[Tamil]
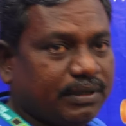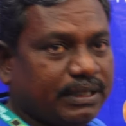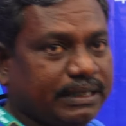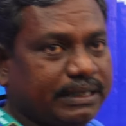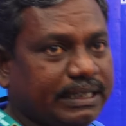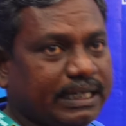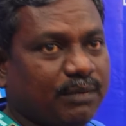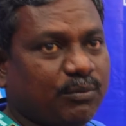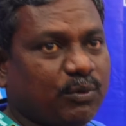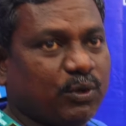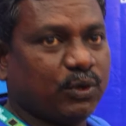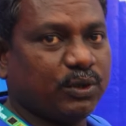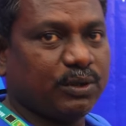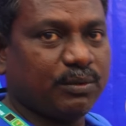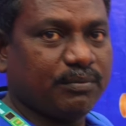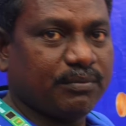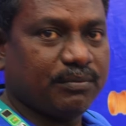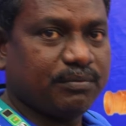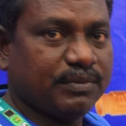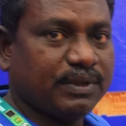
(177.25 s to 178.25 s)
இந்தியா
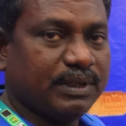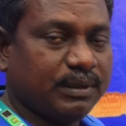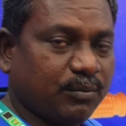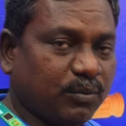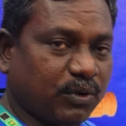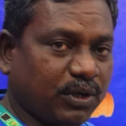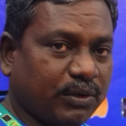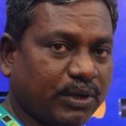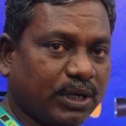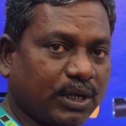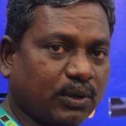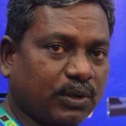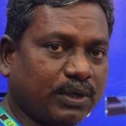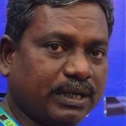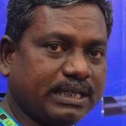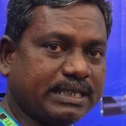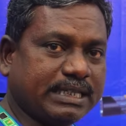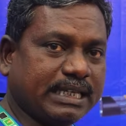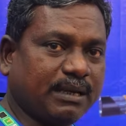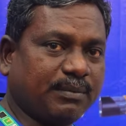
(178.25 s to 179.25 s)
முழுவதும் முகவர்கள்
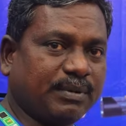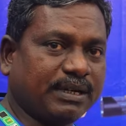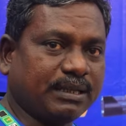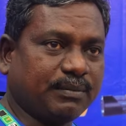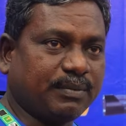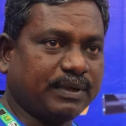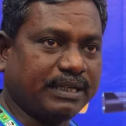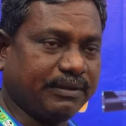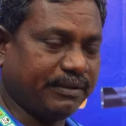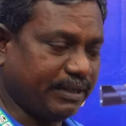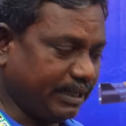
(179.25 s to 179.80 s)
கொண்டு செயல்படுத்தப்பட்டு